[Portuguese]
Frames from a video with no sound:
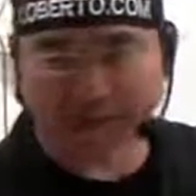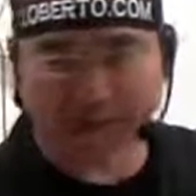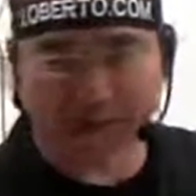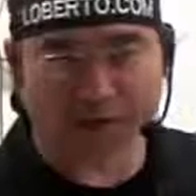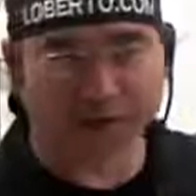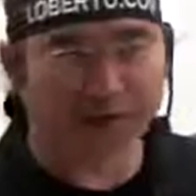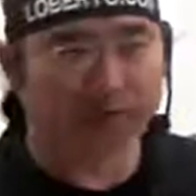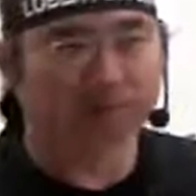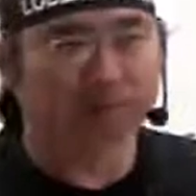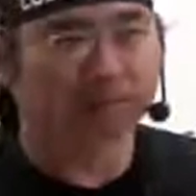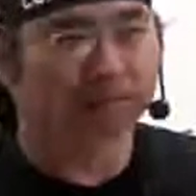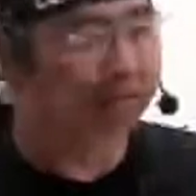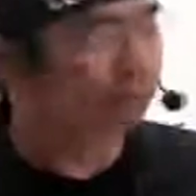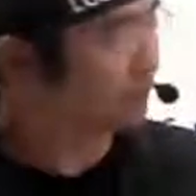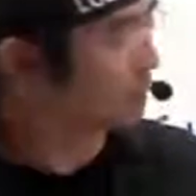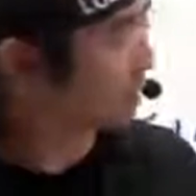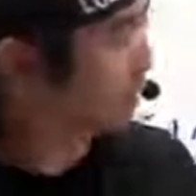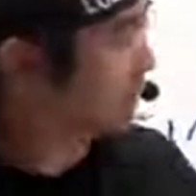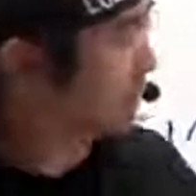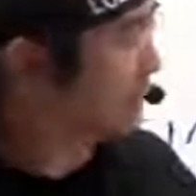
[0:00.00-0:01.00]
e ou
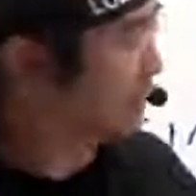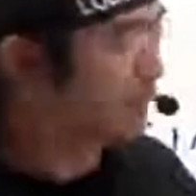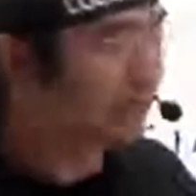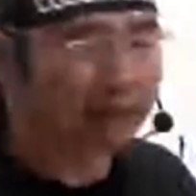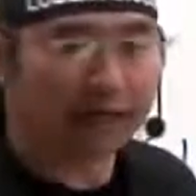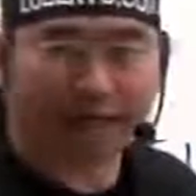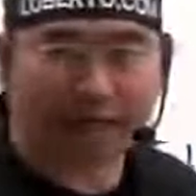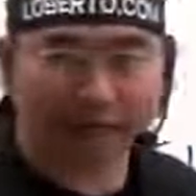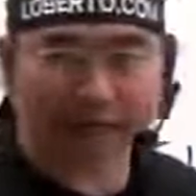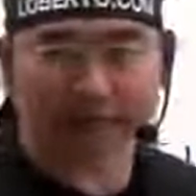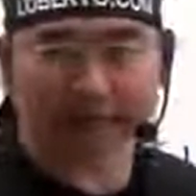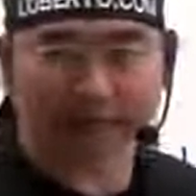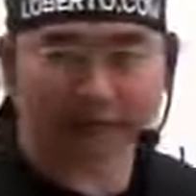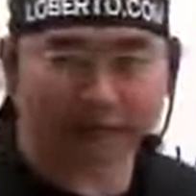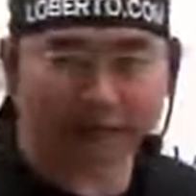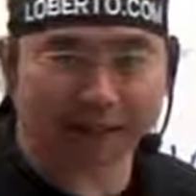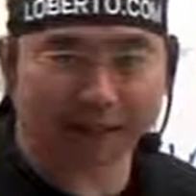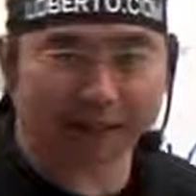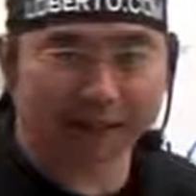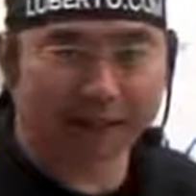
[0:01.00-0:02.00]

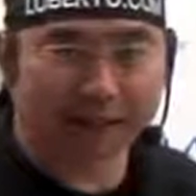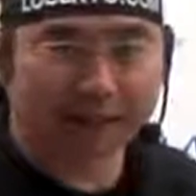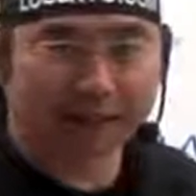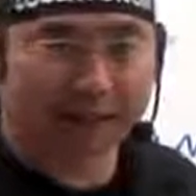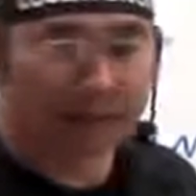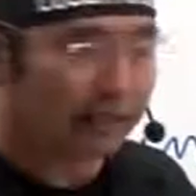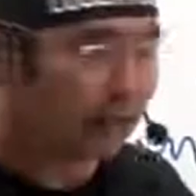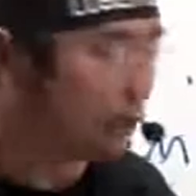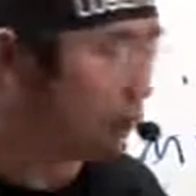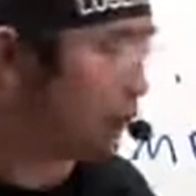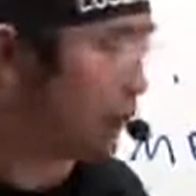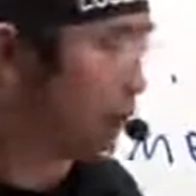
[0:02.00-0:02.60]
acessória, e o